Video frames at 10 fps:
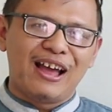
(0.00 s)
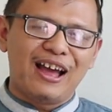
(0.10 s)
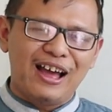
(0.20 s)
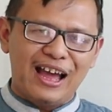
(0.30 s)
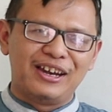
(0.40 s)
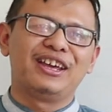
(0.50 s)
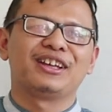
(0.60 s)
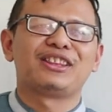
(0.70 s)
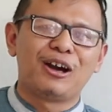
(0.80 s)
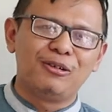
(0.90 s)
Ada
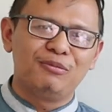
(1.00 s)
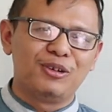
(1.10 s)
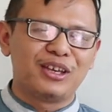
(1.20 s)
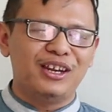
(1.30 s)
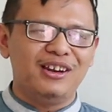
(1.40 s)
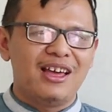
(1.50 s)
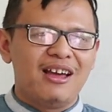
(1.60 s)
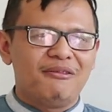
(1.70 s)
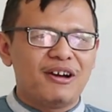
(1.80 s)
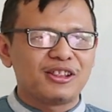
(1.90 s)
yang tahu mungkin
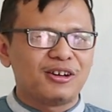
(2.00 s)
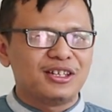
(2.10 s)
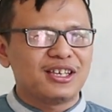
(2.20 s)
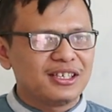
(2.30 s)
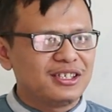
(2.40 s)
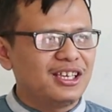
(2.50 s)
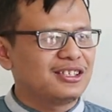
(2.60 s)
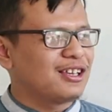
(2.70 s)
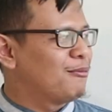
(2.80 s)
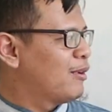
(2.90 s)

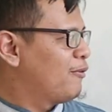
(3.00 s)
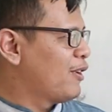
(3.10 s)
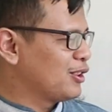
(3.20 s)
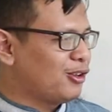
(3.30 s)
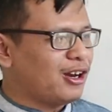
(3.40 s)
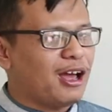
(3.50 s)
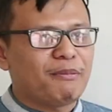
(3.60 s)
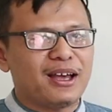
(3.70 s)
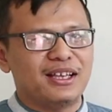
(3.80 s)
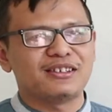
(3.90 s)
faktorisasi sama faktor
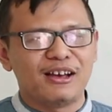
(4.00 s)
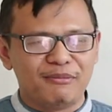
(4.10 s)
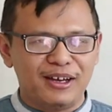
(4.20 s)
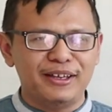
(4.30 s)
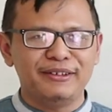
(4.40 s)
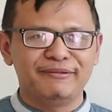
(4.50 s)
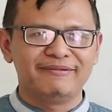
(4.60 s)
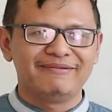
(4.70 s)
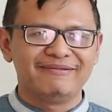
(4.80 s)
apakah sama?